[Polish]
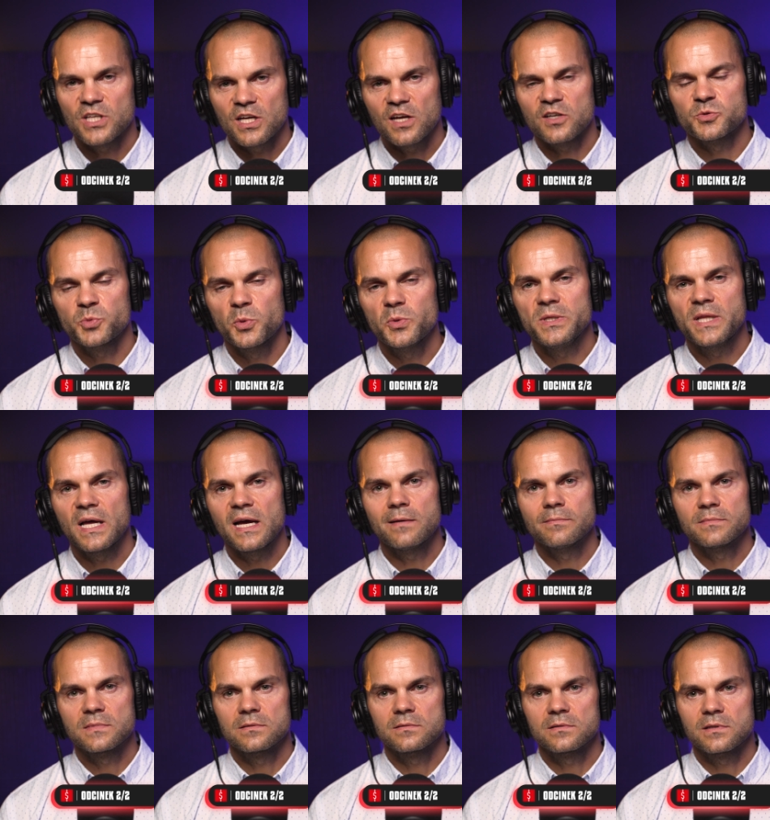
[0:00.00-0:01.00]
tak jak
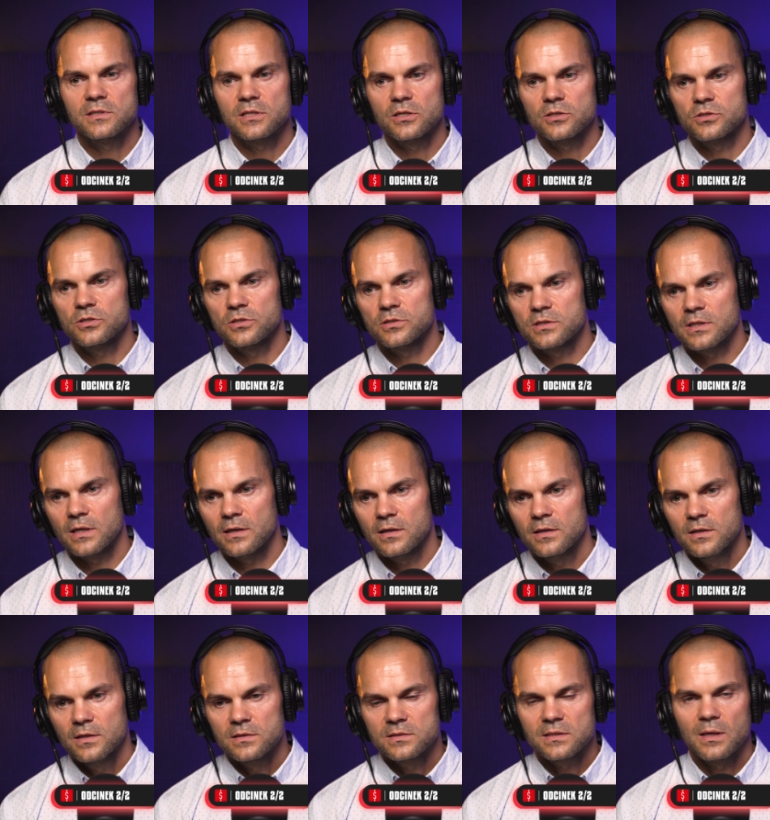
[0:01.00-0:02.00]
wspominałem, te, te, te, ta,
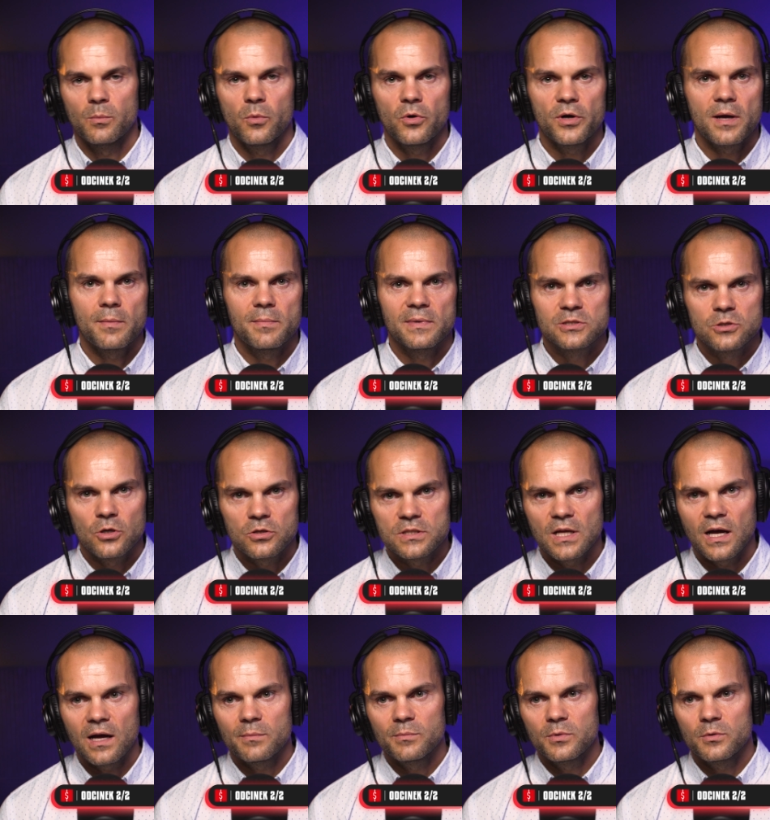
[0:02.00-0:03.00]
ta, moja
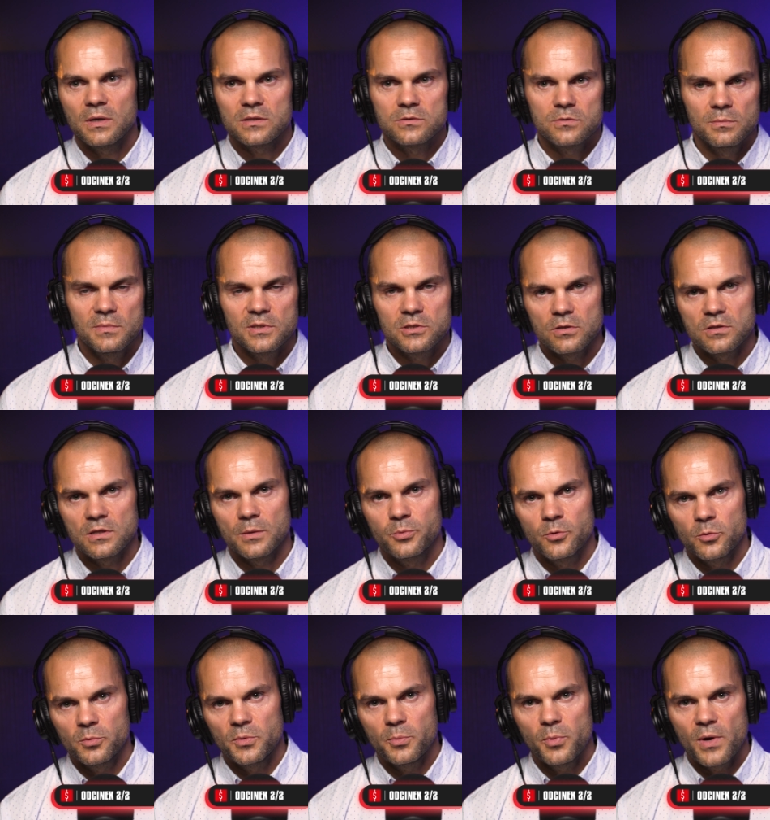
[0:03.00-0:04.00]
metoda była to metoda
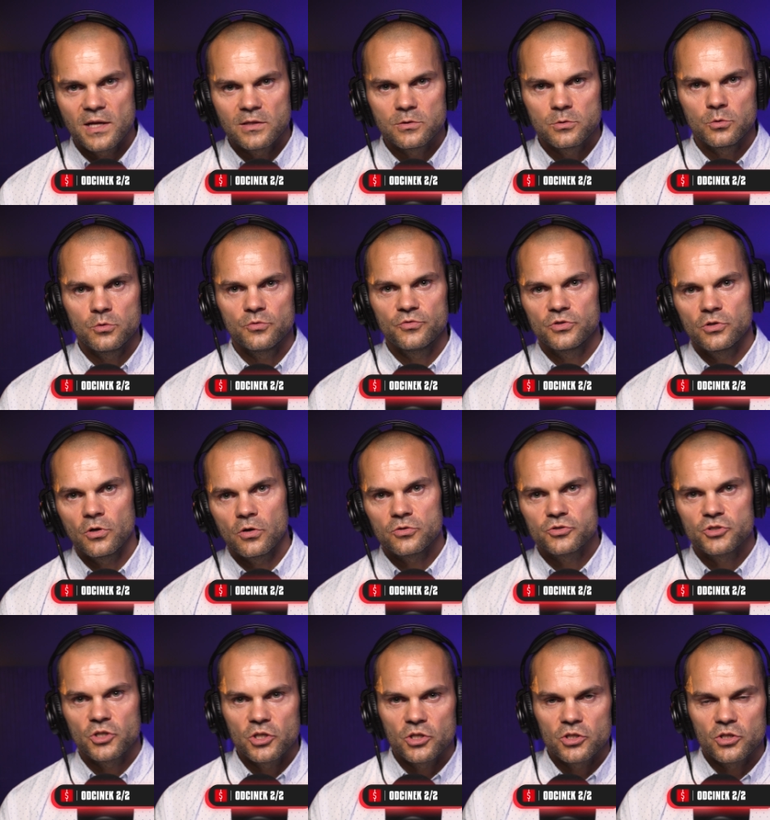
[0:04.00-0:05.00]
prób i błędów i
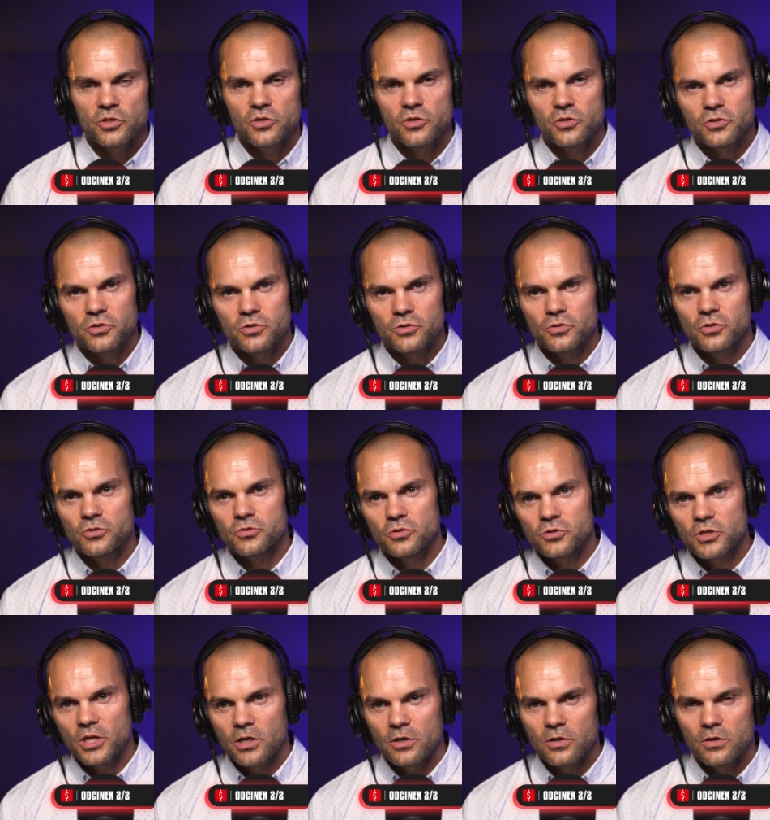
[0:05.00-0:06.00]
dochodzenie do, do, do,
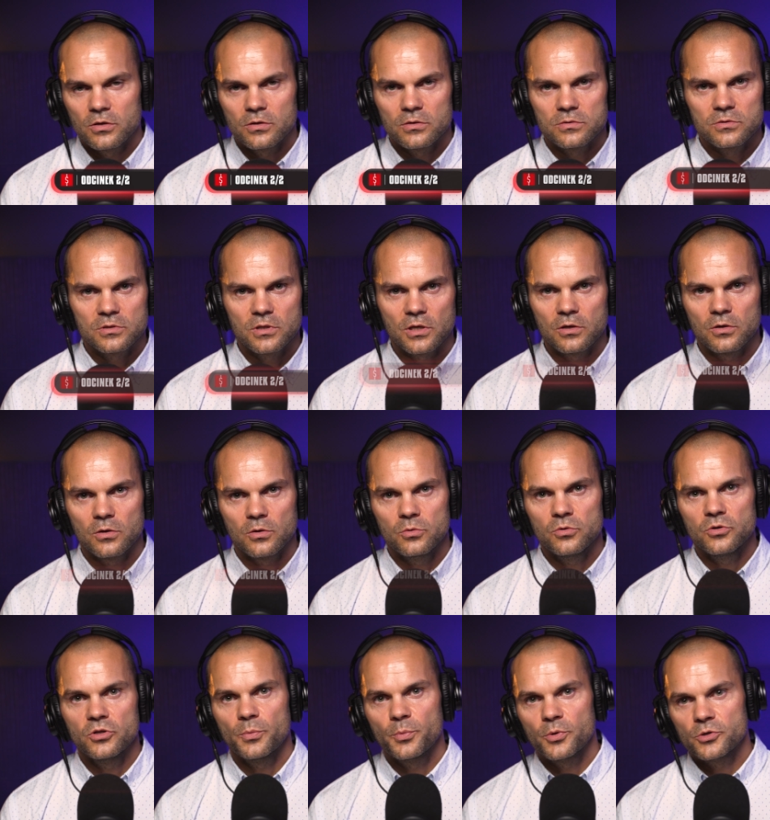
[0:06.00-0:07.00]
tego, do tego,
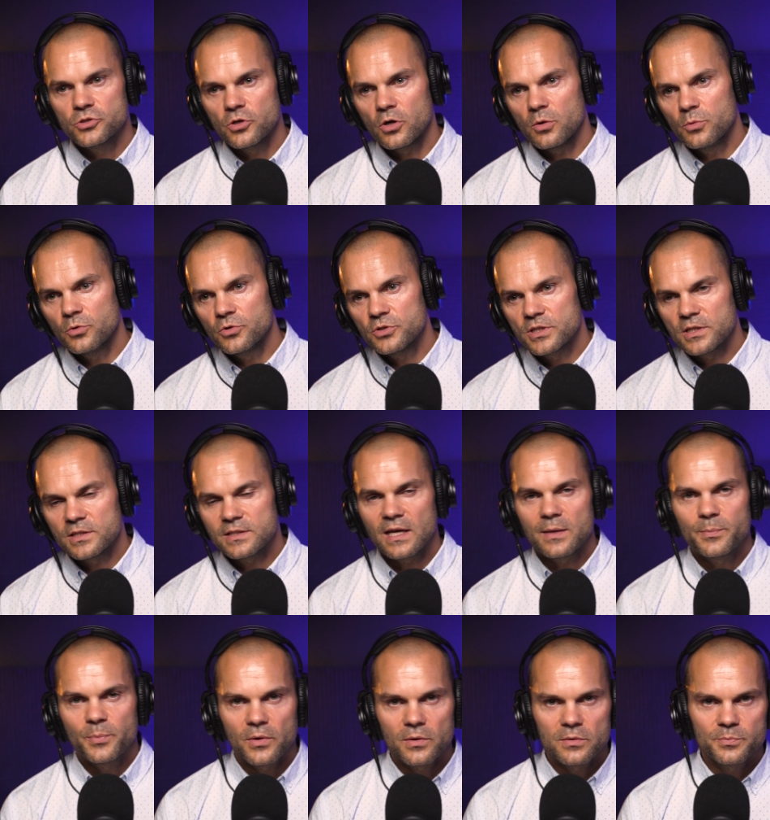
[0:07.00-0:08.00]
ogólnie poziomu i, i
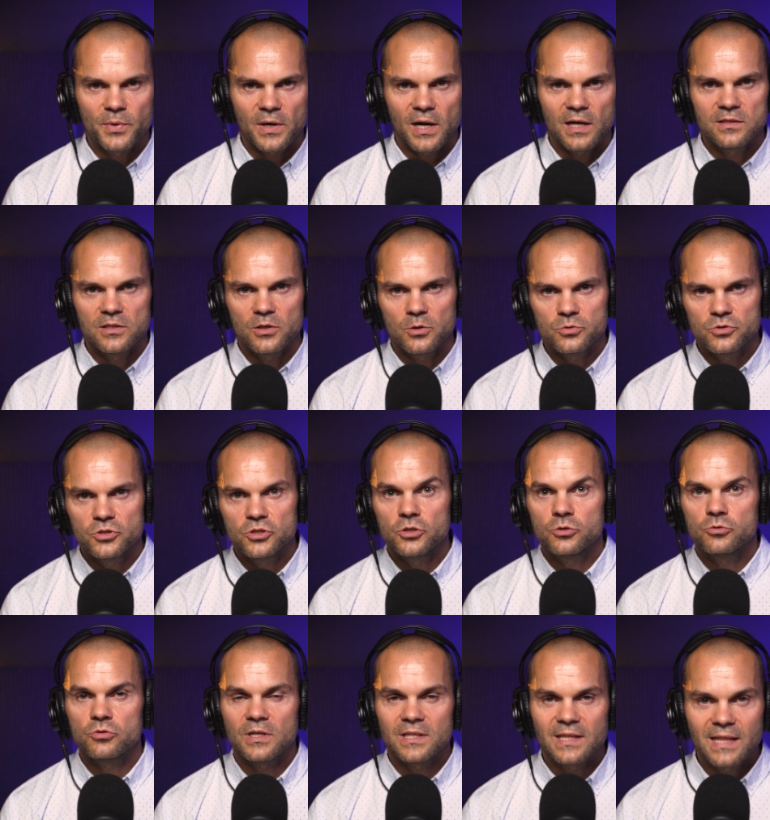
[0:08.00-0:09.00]
tej porannej rutyny,
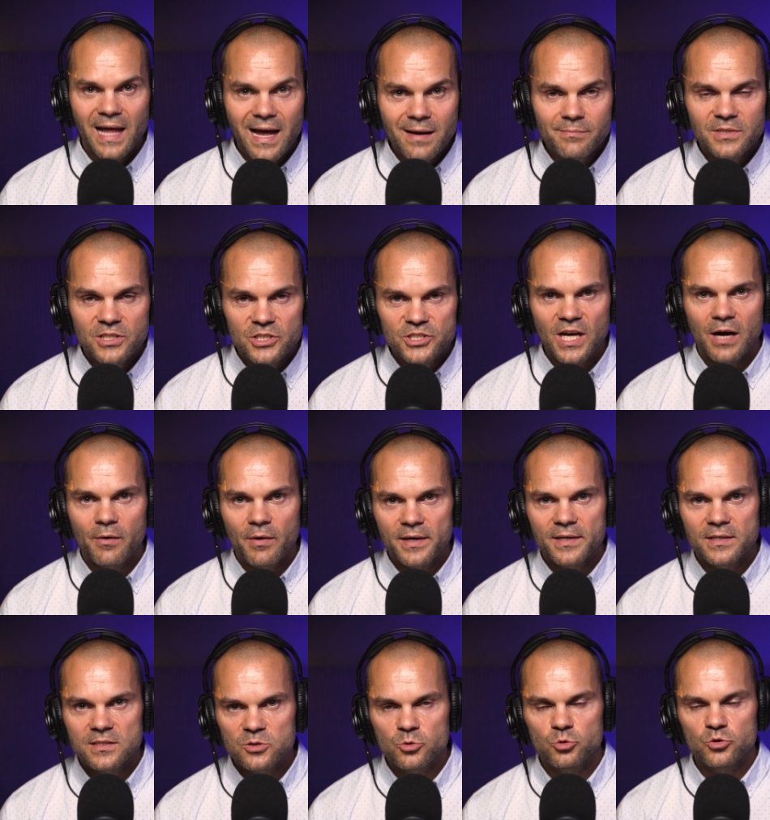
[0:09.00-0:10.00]
która dla mnie działa i
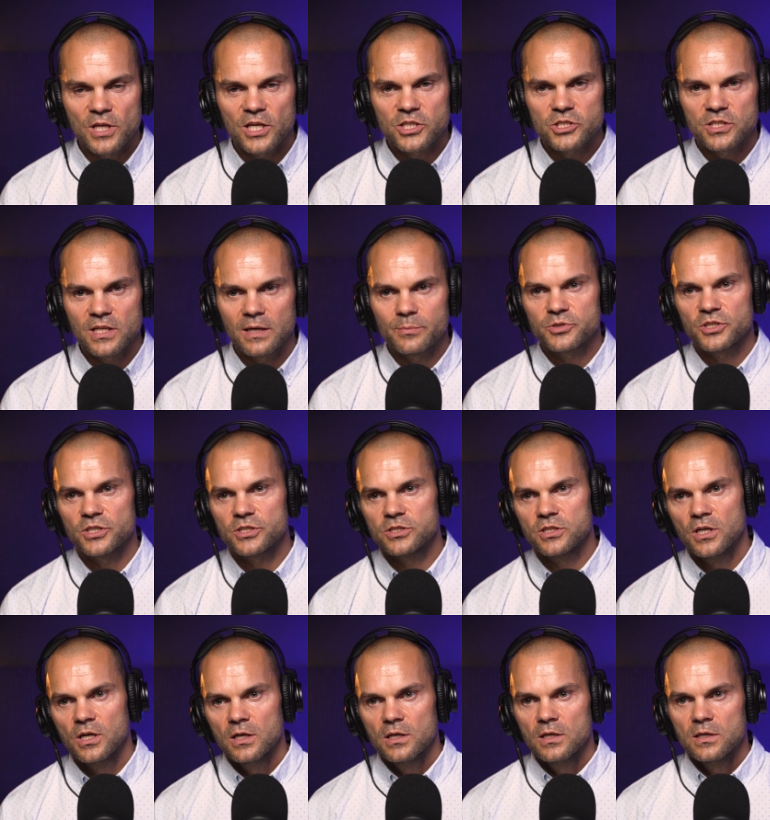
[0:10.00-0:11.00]
jest skuteczna przez,
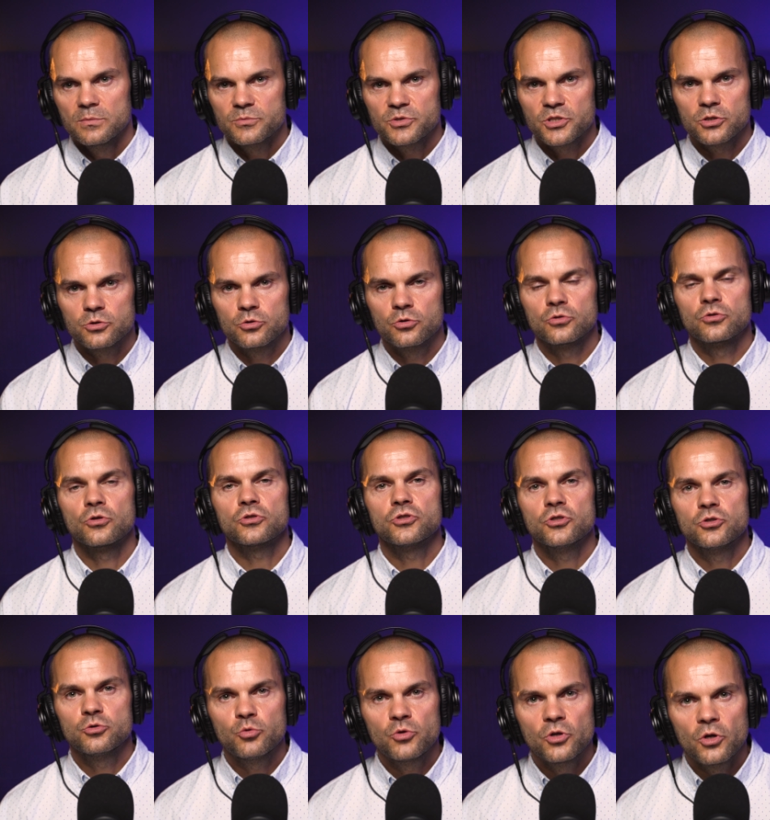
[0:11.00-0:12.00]
przez
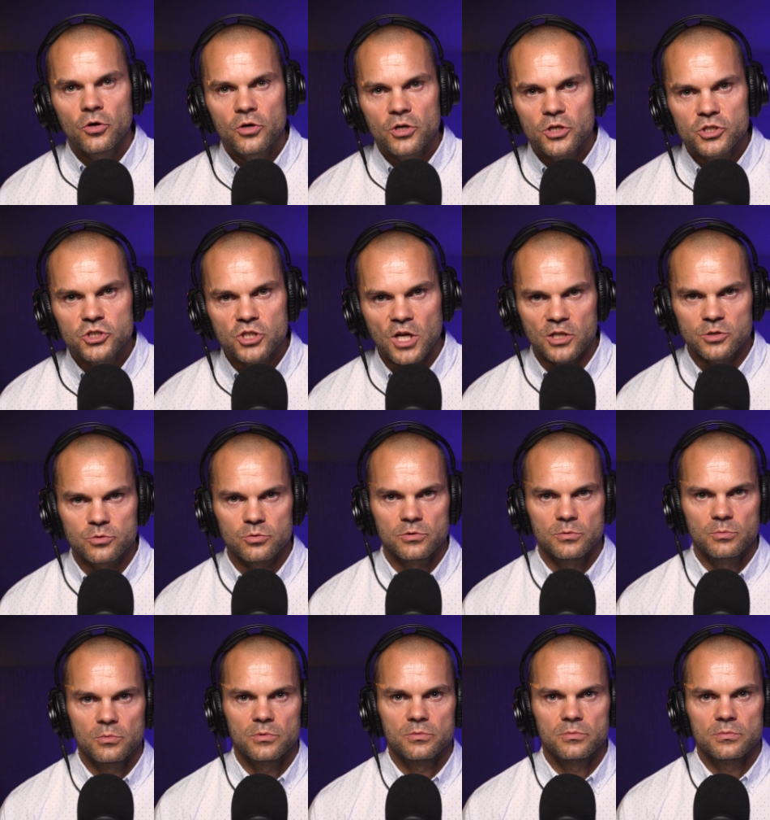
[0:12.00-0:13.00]
dosyć długi okres czasu.
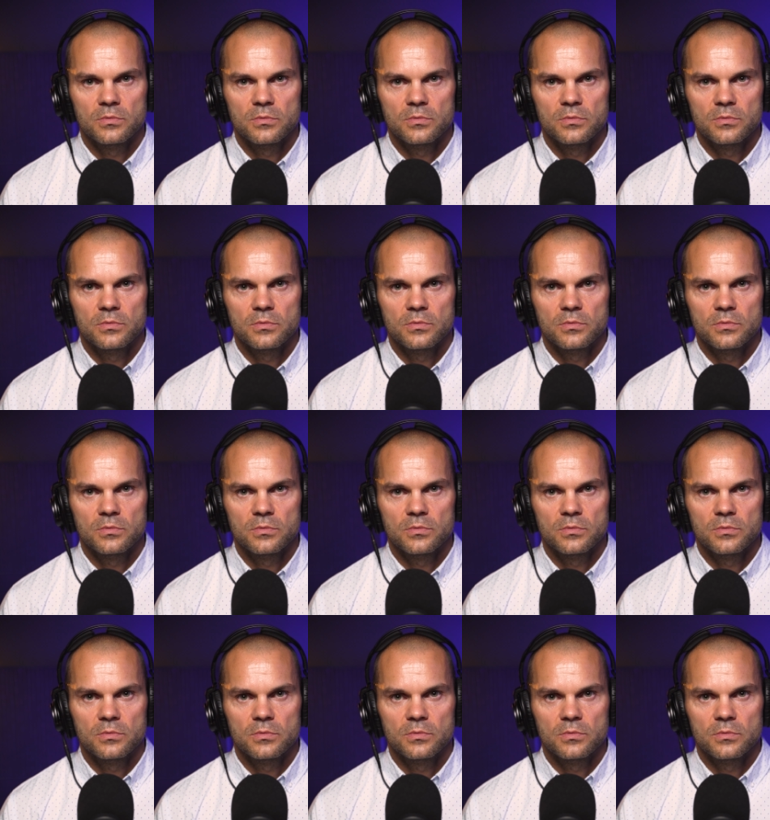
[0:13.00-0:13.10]
I